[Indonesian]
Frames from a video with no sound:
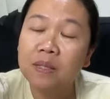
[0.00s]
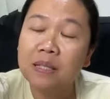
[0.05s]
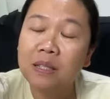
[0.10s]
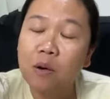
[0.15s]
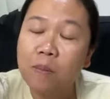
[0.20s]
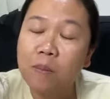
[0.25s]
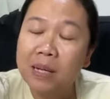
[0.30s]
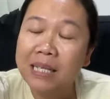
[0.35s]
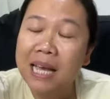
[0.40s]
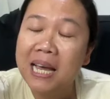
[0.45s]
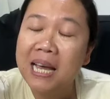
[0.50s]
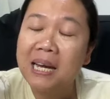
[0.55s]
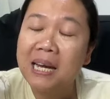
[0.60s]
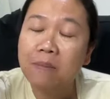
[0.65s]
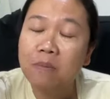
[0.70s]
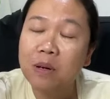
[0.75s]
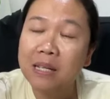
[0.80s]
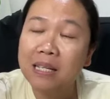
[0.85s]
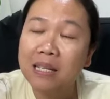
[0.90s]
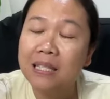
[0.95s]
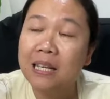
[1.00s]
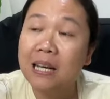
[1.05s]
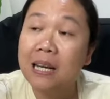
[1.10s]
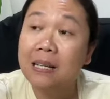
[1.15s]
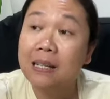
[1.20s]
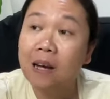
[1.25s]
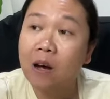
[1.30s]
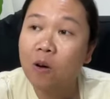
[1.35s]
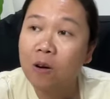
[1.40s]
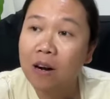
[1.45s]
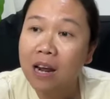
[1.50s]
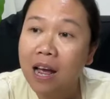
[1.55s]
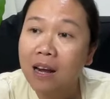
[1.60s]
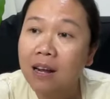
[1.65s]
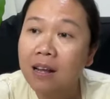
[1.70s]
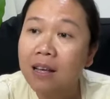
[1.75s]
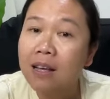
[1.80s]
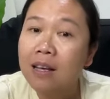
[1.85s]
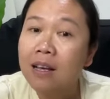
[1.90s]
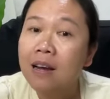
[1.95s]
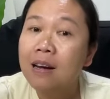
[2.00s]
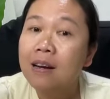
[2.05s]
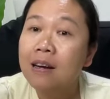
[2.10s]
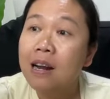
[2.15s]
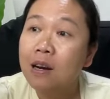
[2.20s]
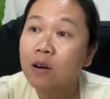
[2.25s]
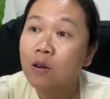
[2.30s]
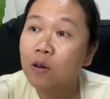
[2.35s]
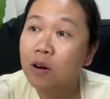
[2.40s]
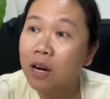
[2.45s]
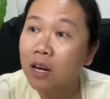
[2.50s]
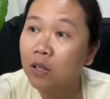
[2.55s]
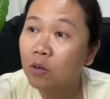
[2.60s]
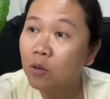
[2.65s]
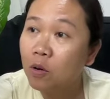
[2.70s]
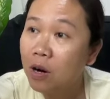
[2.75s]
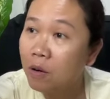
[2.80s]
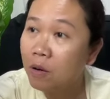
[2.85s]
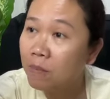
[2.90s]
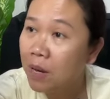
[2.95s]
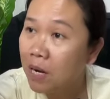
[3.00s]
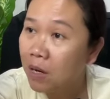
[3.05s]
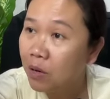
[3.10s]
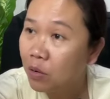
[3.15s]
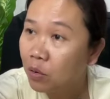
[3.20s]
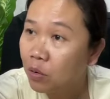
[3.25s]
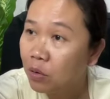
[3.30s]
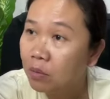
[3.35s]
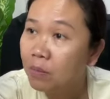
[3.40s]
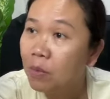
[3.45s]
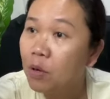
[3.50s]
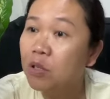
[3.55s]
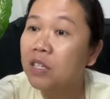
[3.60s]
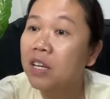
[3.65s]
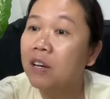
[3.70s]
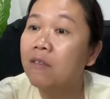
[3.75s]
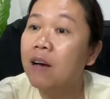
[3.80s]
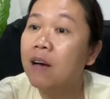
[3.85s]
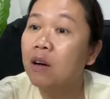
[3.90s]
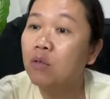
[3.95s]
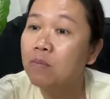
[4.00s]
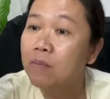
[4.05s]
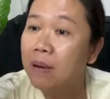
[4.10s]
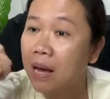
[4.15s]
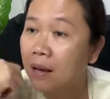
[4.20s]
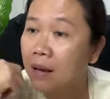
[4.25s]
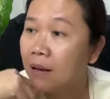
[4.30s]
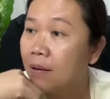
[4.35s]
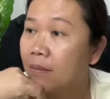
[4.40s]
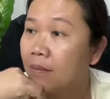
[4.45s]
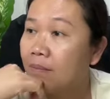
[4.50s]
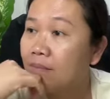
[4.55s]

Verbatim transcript: nomor saya kamu kasihkan ke orang dan orang itu orang Bandung mau nyewa rumah.